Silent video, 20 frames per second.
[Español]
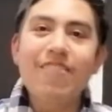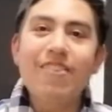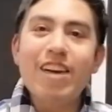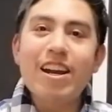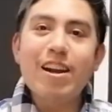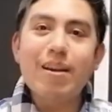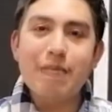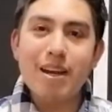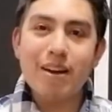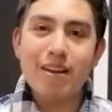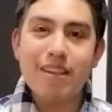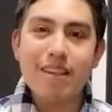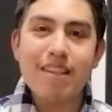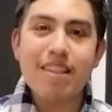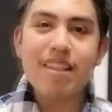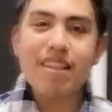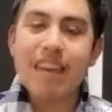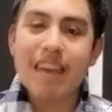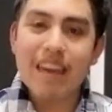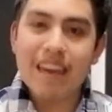y bueno amigos,
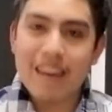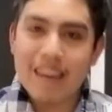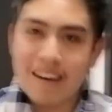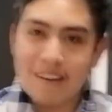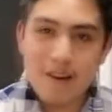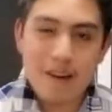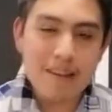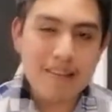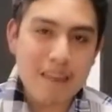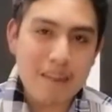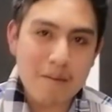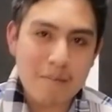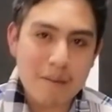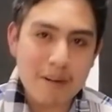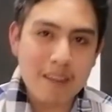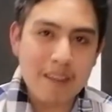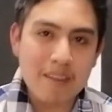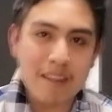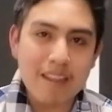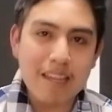eh, no he estado
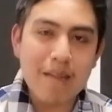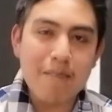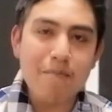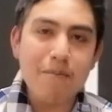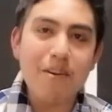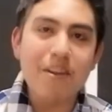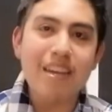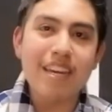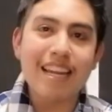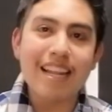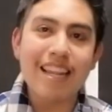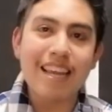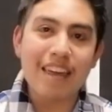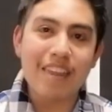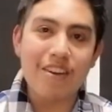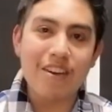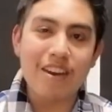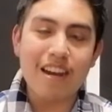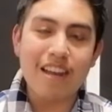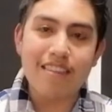perdiendo tiempo y el día
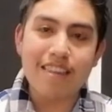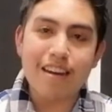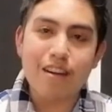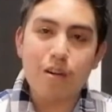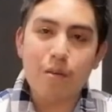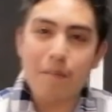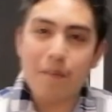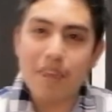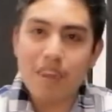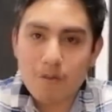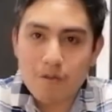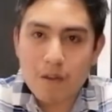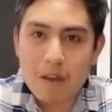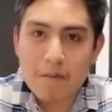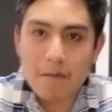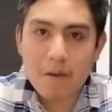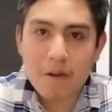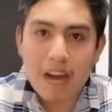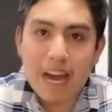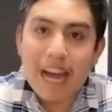de hoy les traigo un video
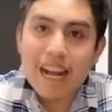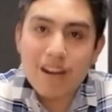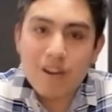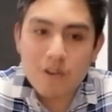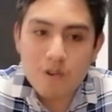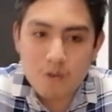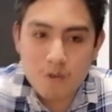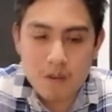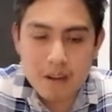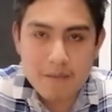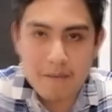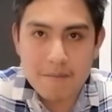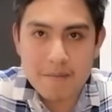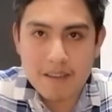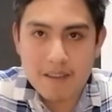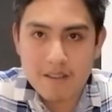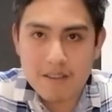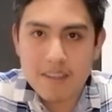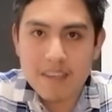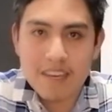nuevo, algo nuevo
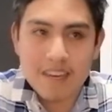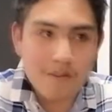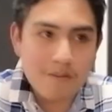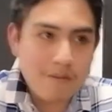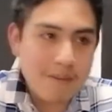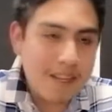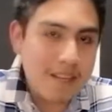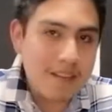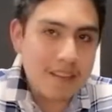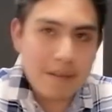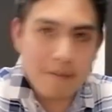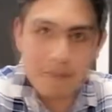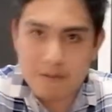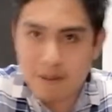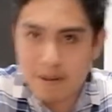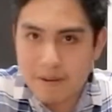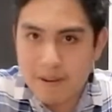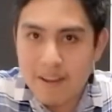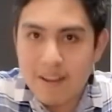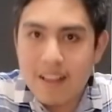amigos, sí, un video tipo
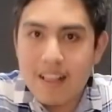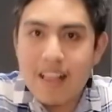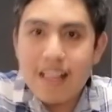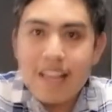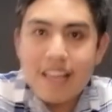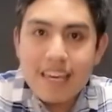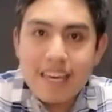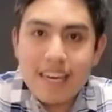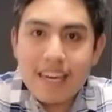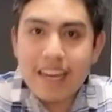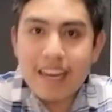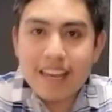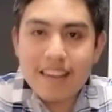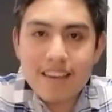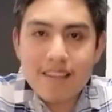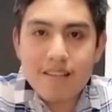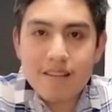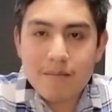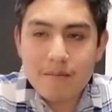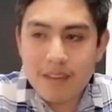nuevo. ¿Y qué es
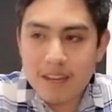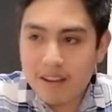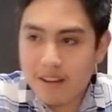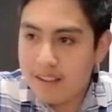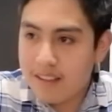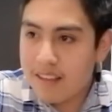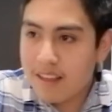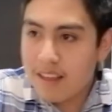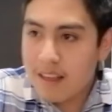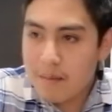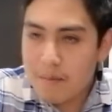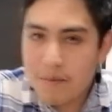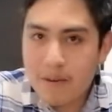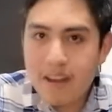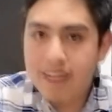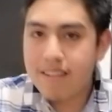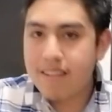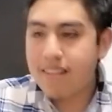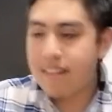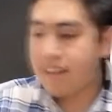eso amigos?
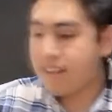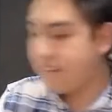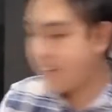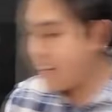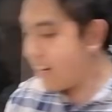Pues les